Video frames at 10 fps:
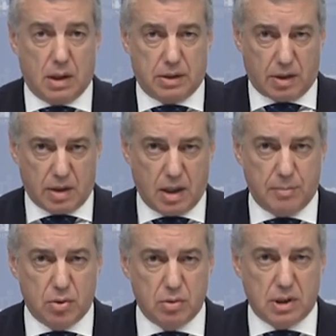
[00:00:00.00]
La
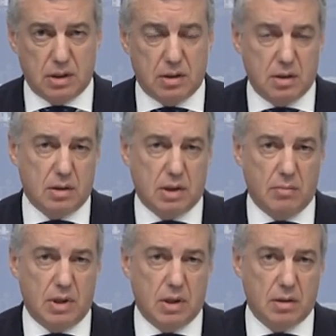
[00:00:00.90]
tercera pregunta tiene
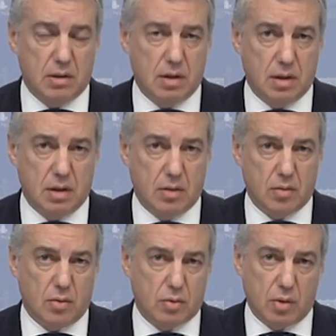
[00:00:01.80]
también eh,
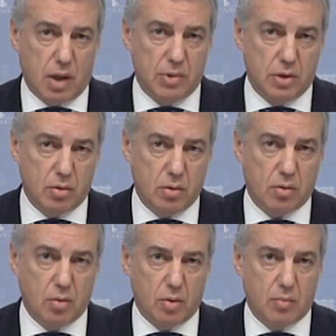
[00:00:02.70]
otro
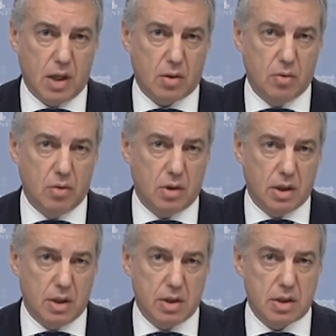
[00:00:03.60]
ámbito como marco
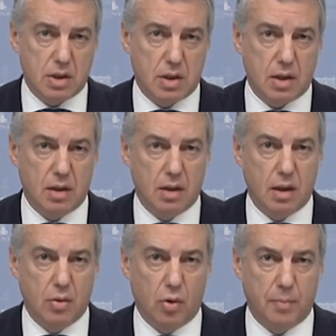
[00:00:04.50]
que es el
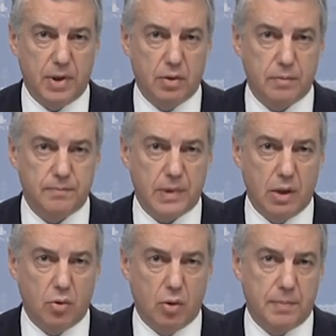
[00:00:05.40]
europeo,
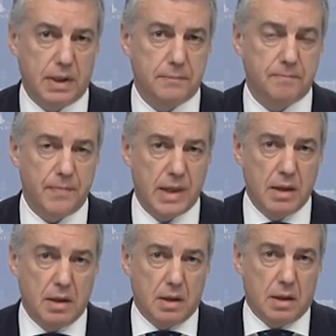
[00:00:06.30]
Europa.
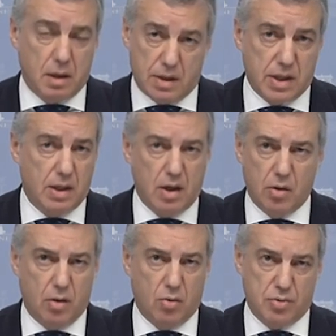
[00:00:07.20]
El
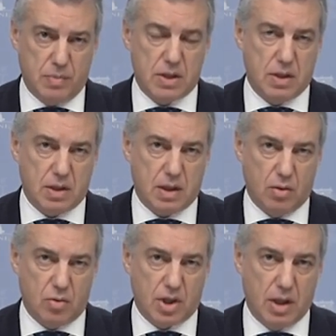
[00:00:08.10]
escenario de los meses que
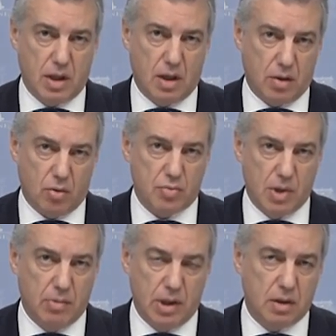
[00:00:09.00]
nos quedan en
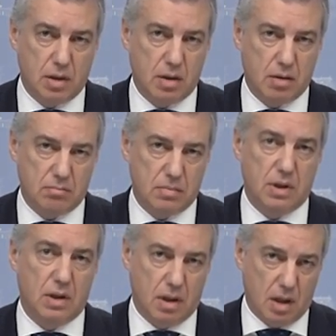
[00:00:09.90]
2020
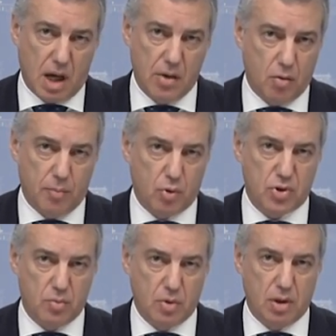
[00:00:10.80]
y el año
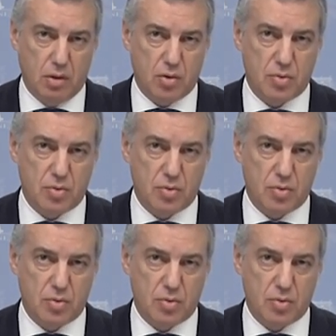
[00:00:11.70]
próximo, el